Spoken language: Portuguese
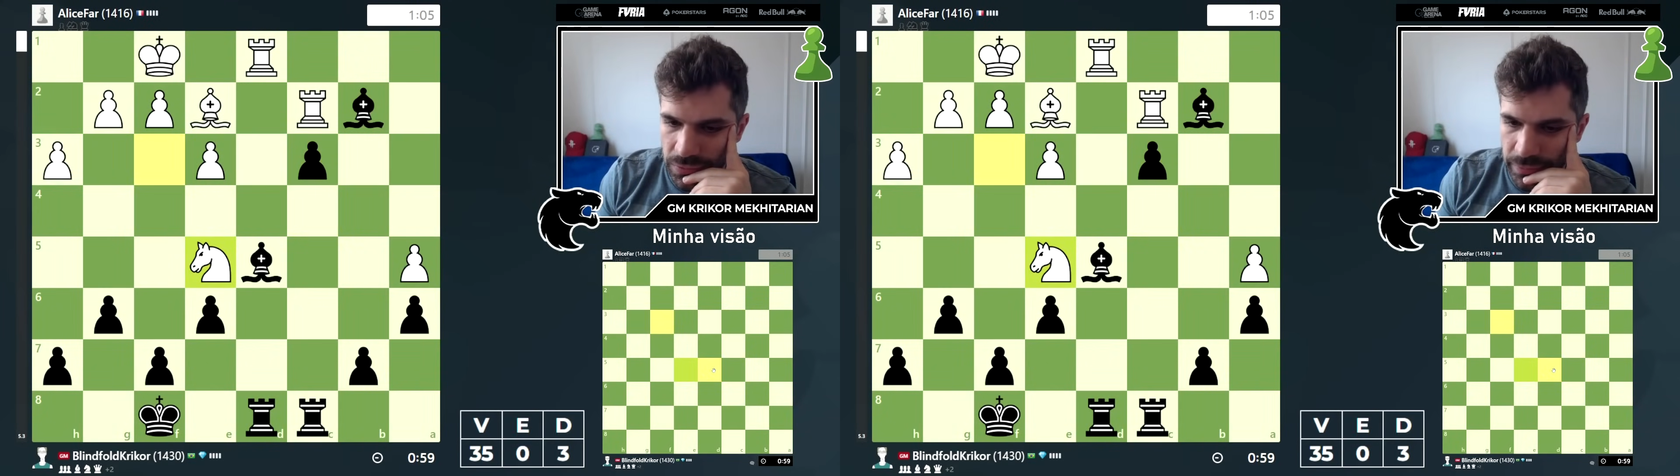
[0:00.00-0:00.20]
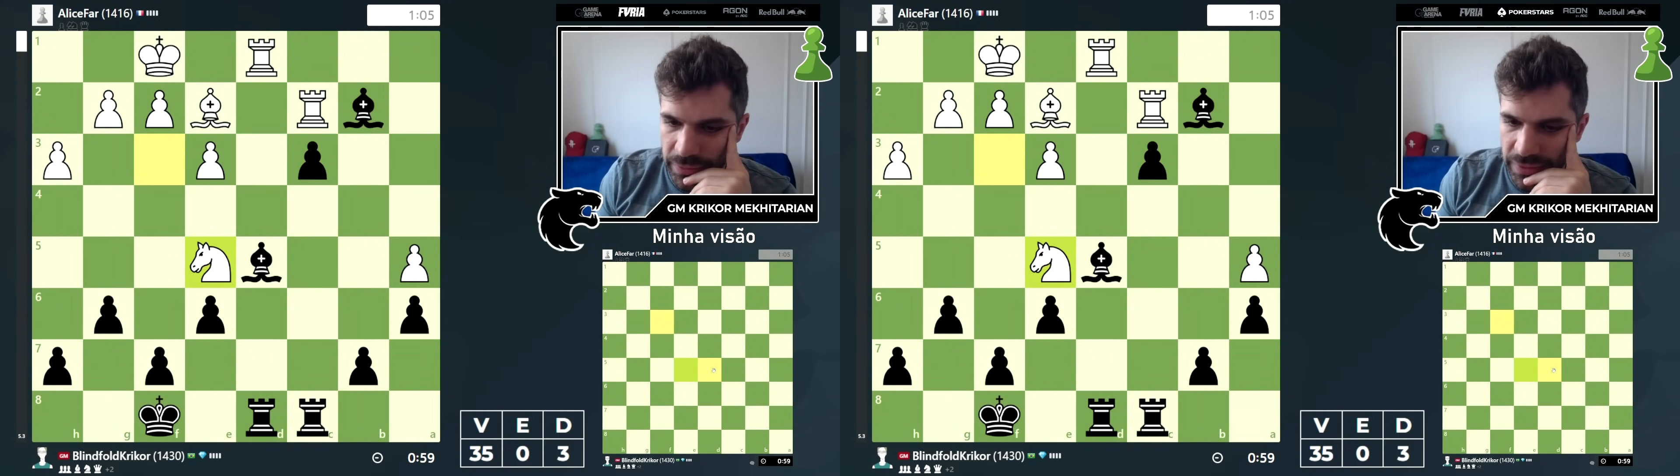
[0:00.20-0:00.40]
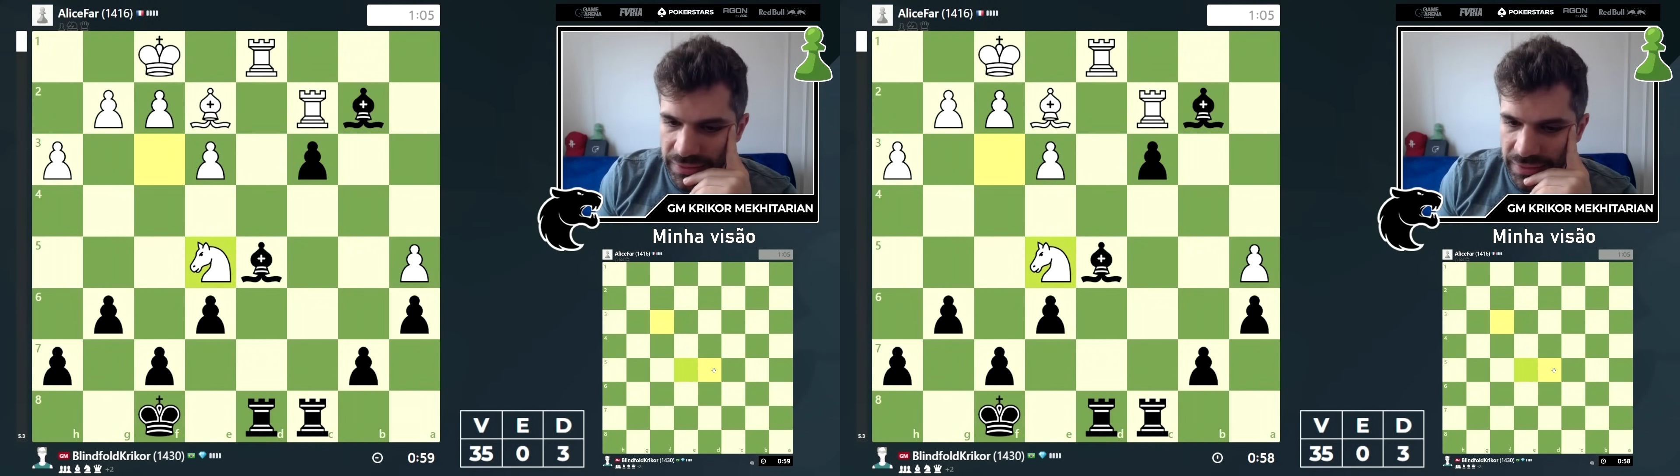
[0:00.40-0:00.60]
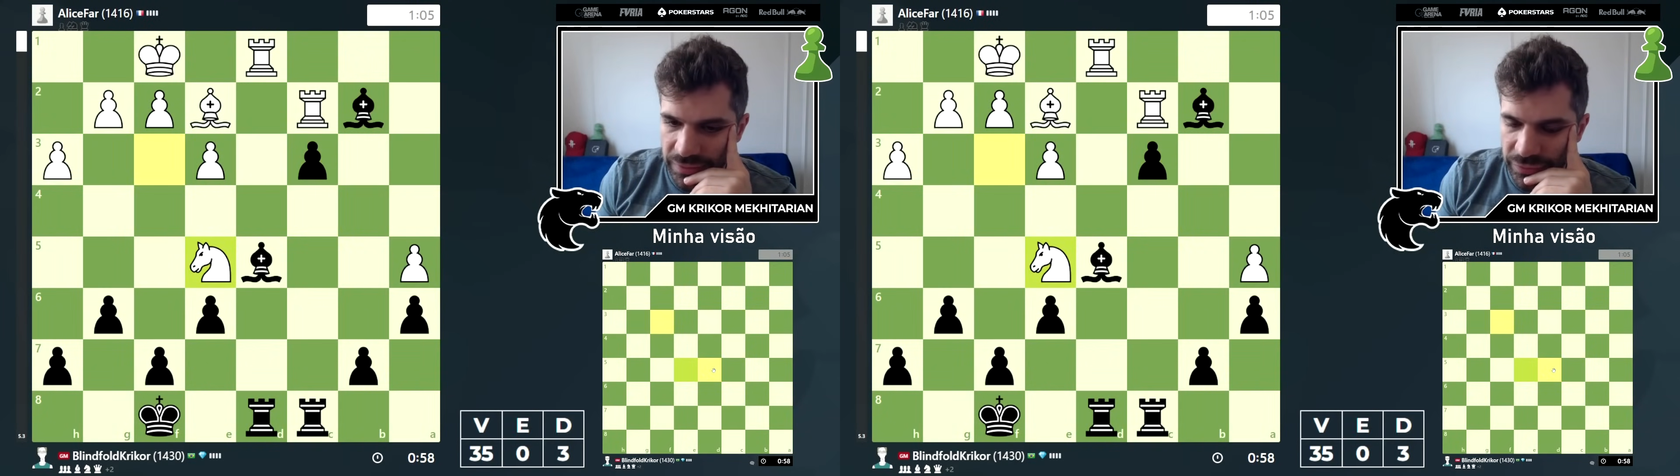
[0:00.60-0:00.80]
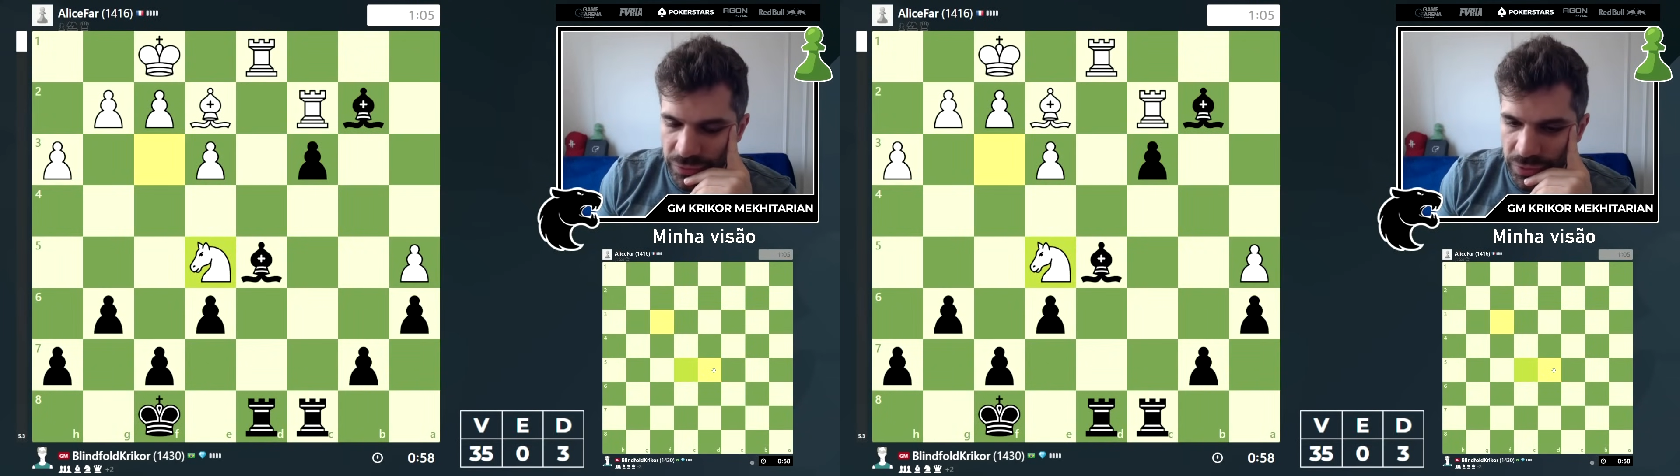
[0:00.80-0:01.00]
É Meu rei tem tá
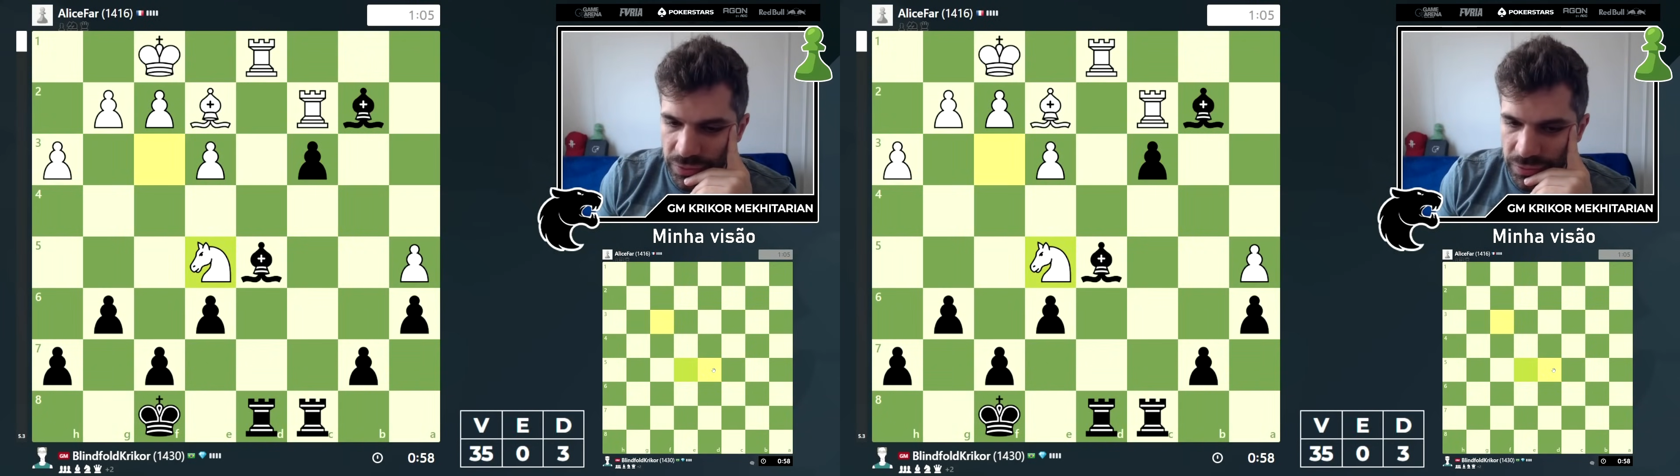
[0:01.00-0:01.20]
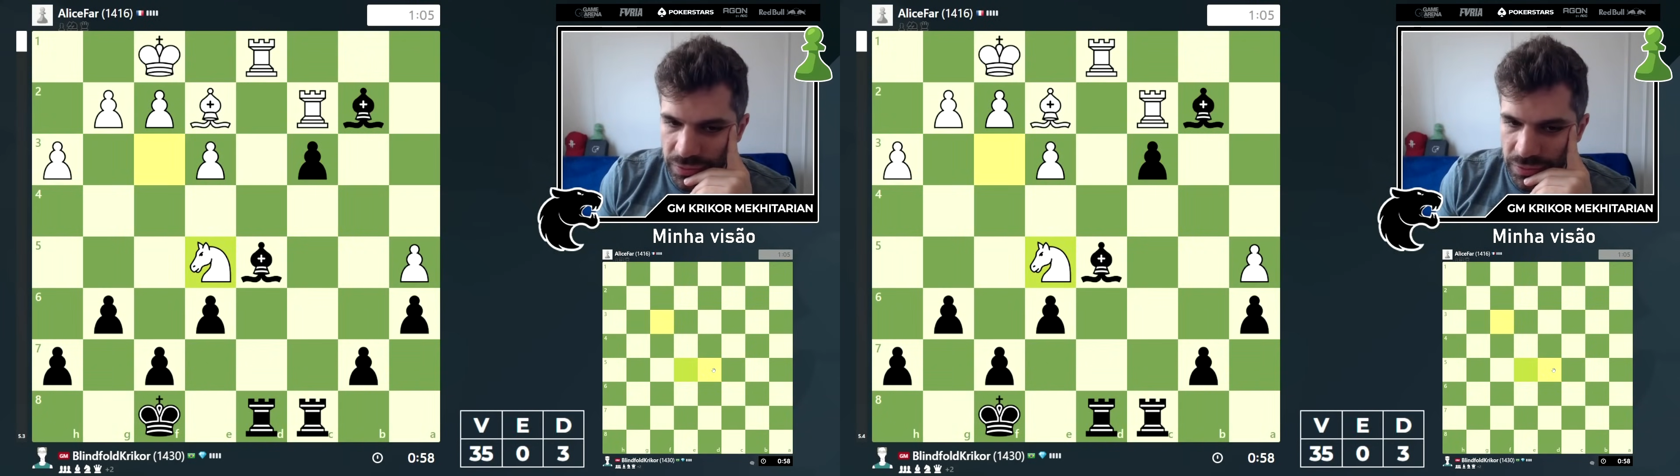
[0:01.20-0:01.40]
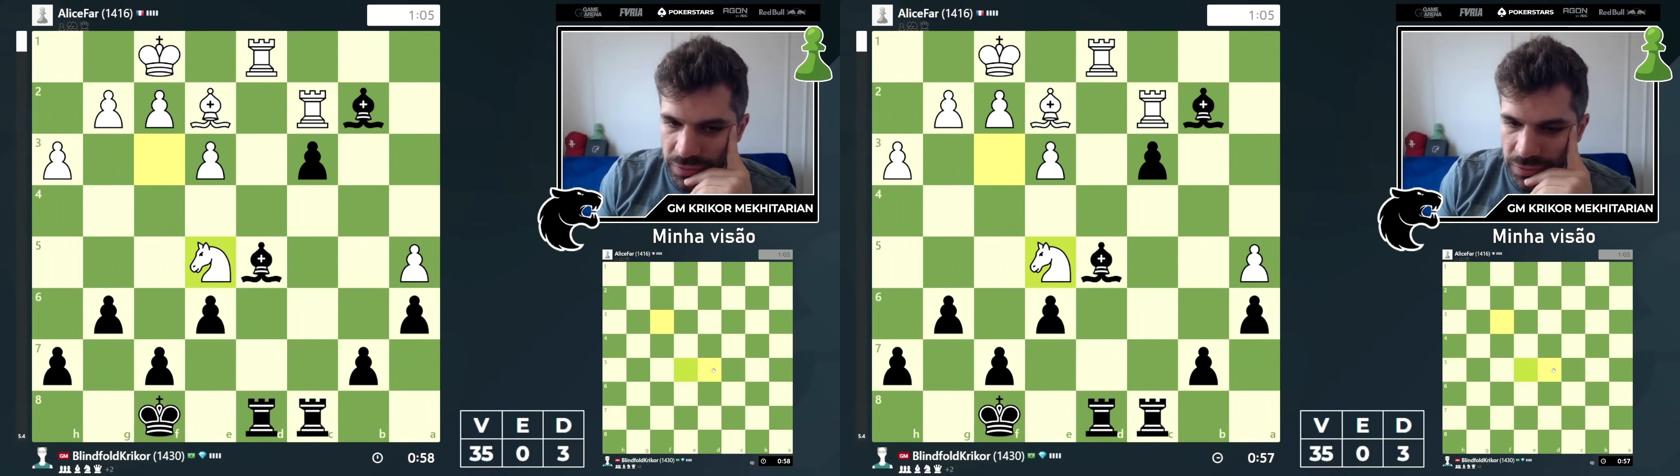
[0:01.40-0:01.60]
F8, né?